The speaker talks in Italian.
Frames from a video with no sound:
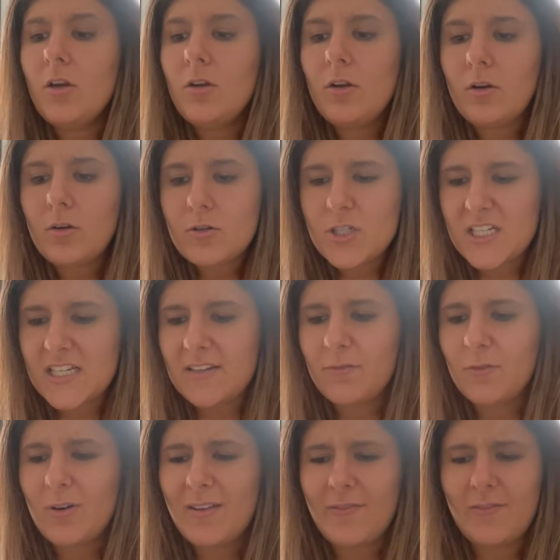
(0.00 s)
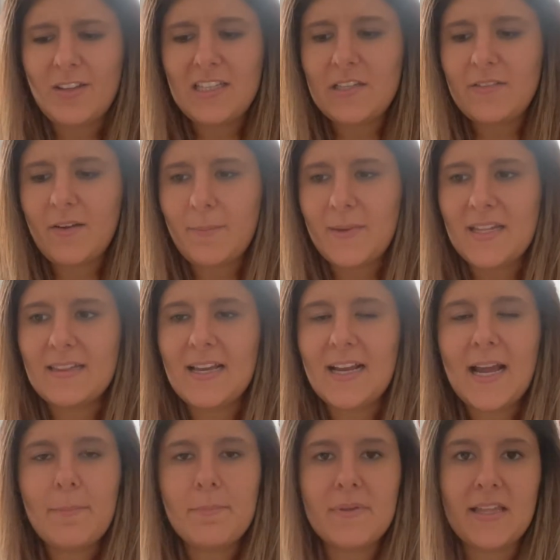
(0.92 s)
non riuscivo effettivamente
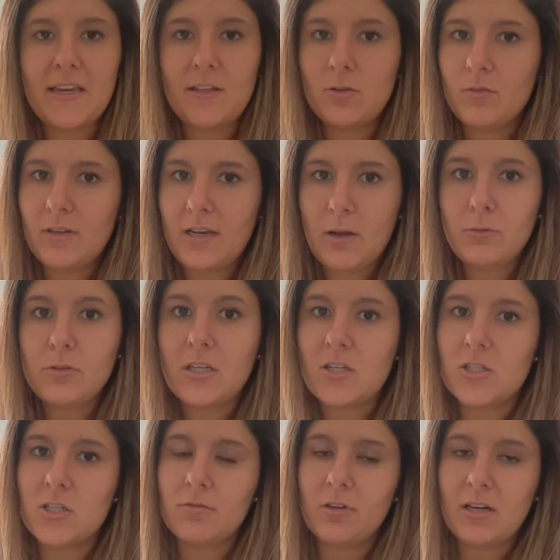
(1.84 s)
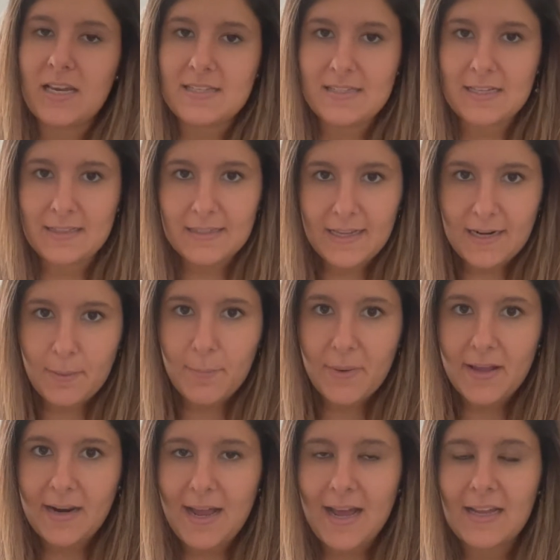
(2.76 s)
a capire dove l'autrice volesse andare a
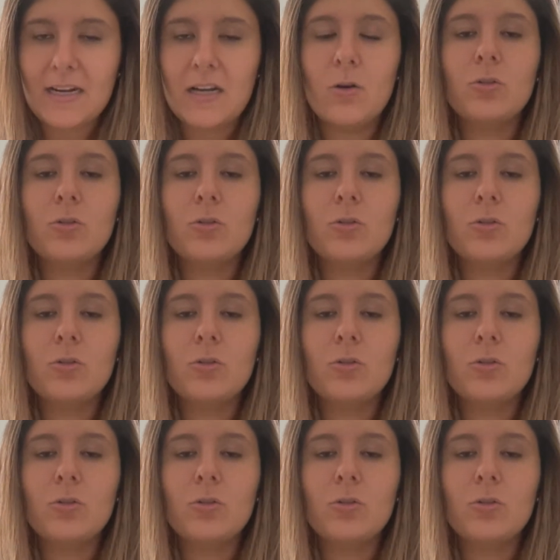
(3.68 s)
parare,